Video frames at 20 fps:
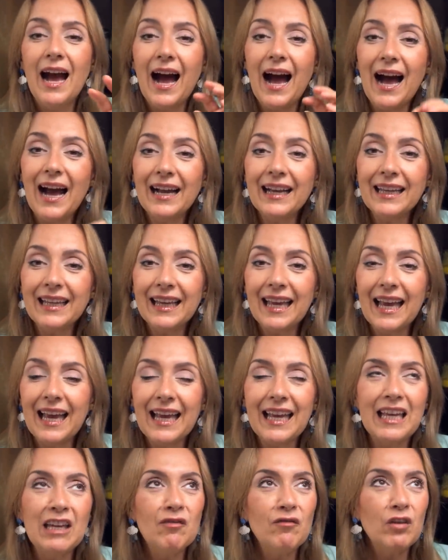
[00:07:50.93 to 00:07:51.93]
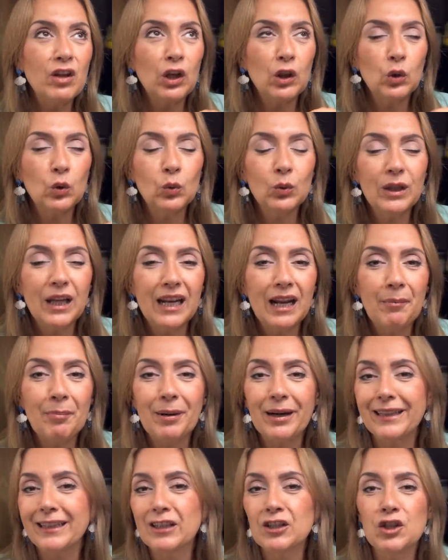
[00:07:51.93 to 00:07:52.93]
anche in virtù della
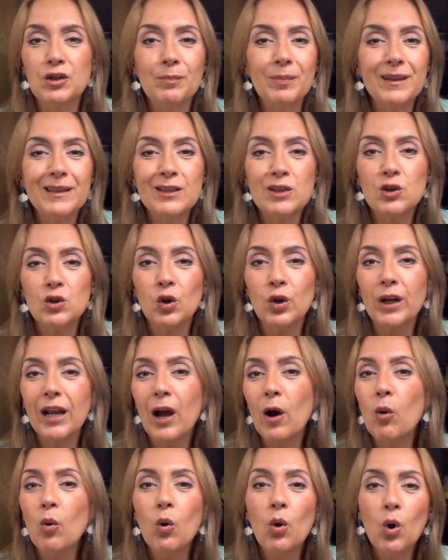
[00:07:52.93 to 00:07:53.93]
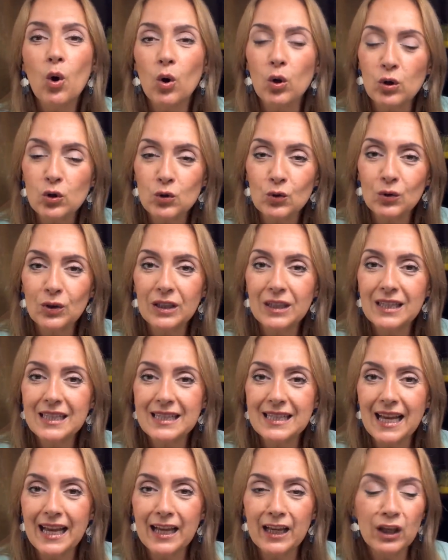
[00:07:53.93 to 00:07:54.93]
partecipazione a un corso di
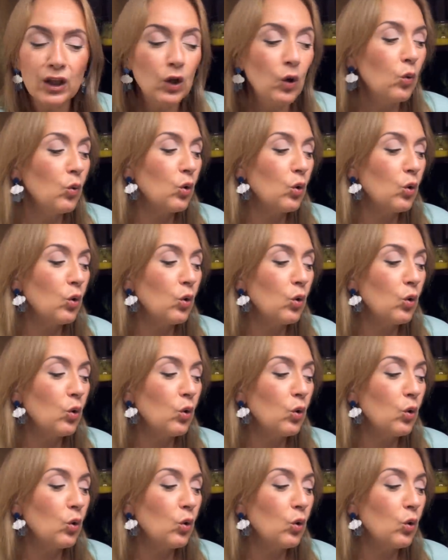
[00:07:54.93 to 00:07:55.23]
disegno,